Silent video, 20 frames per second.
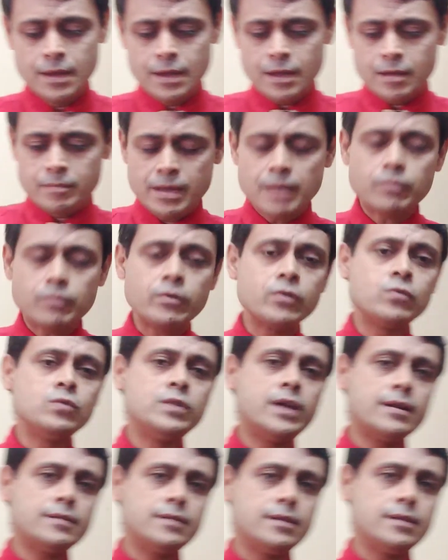मैं आपको एक
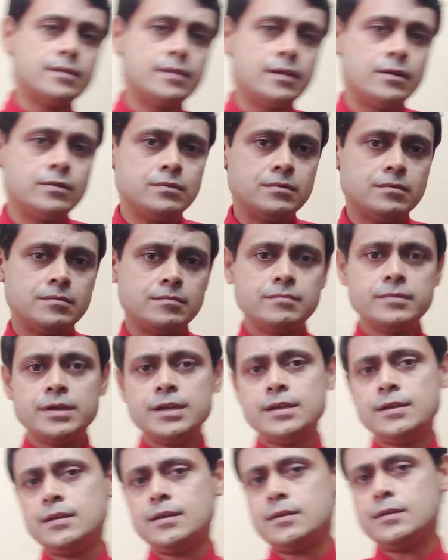उदाहरण देता हूँ
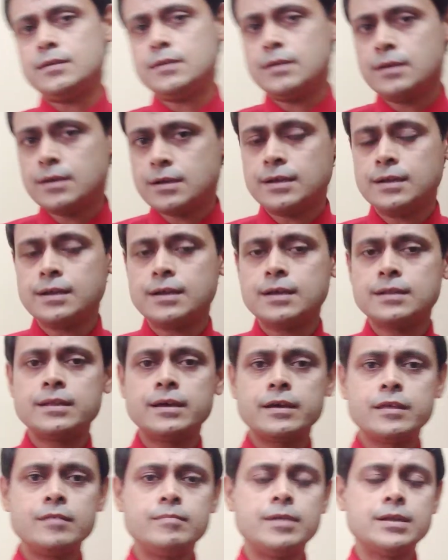मैं कलकत्ता
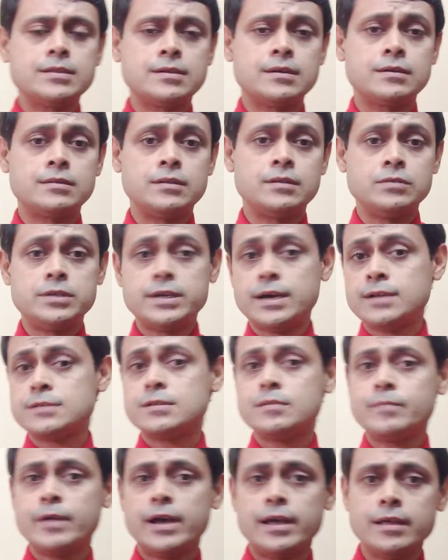की बात करता हूँ जहाँ
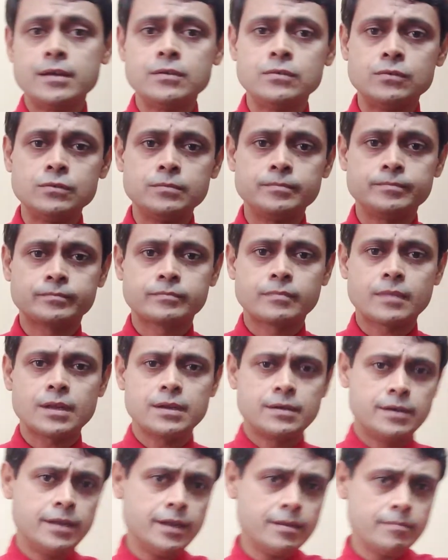से मैं आया हूँ
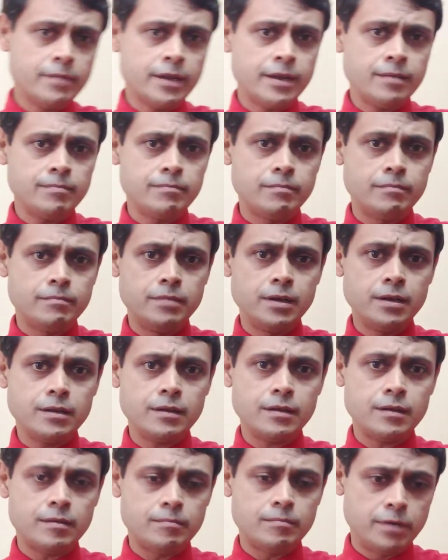ठीक मेरे
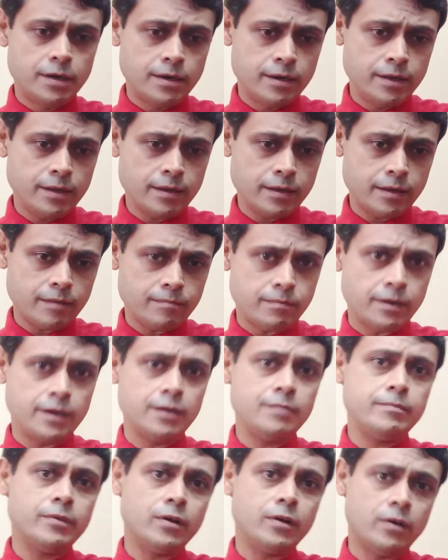बिल्डिंग के
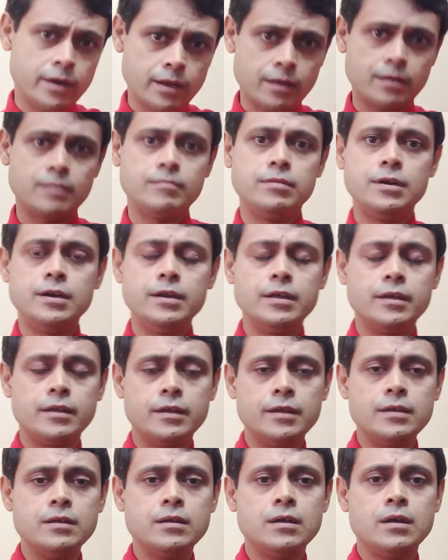बगल में और एक बिल्डिंग
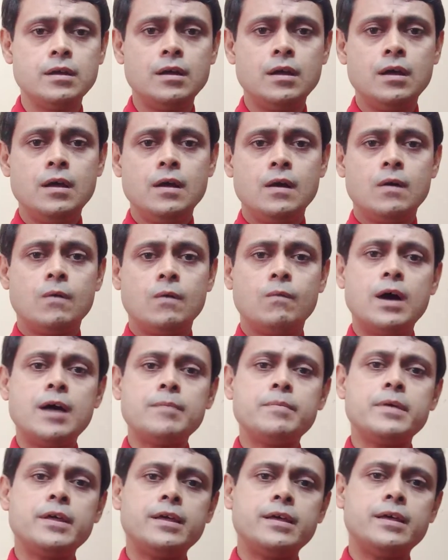है वहाँ
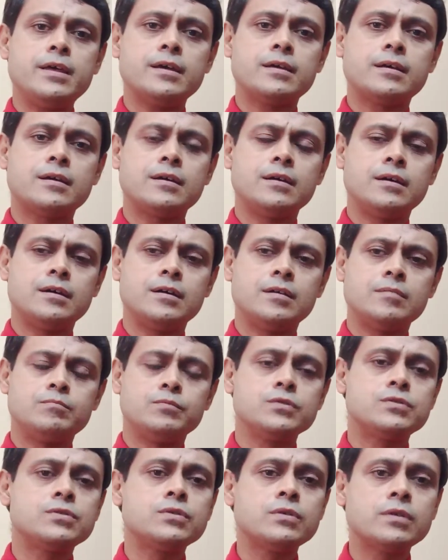पे एक
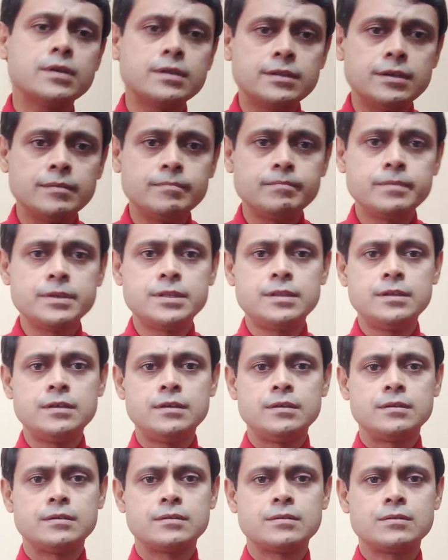बुजुर्ग दंपति
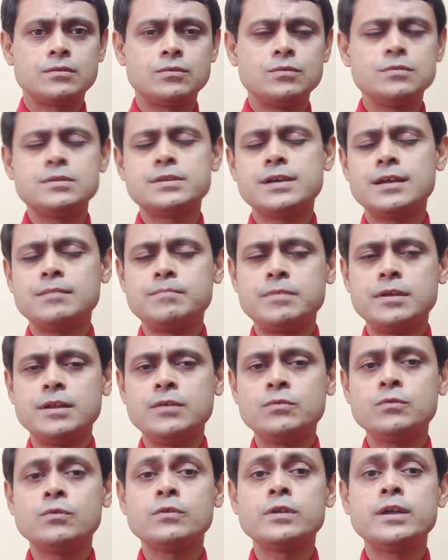कुछ साल पहले
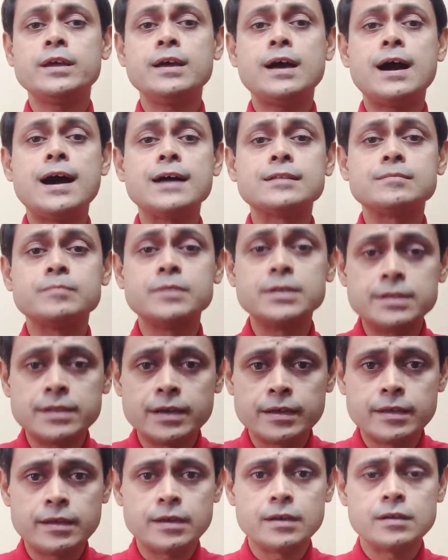उन्होंने आत्महत्या
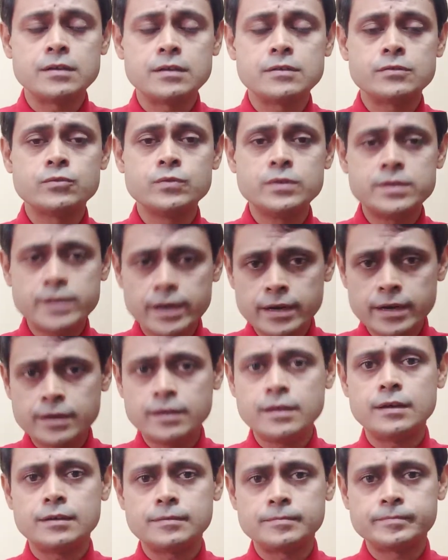किया सुइसाइड
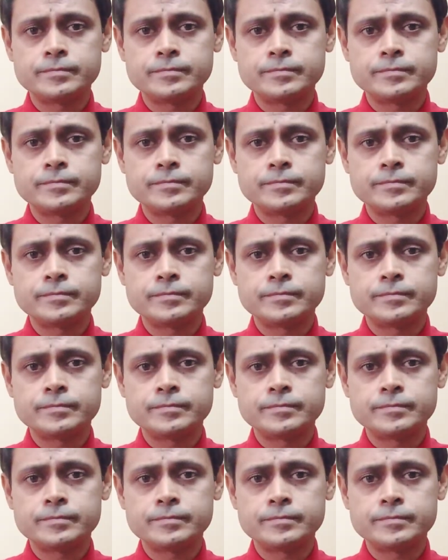किया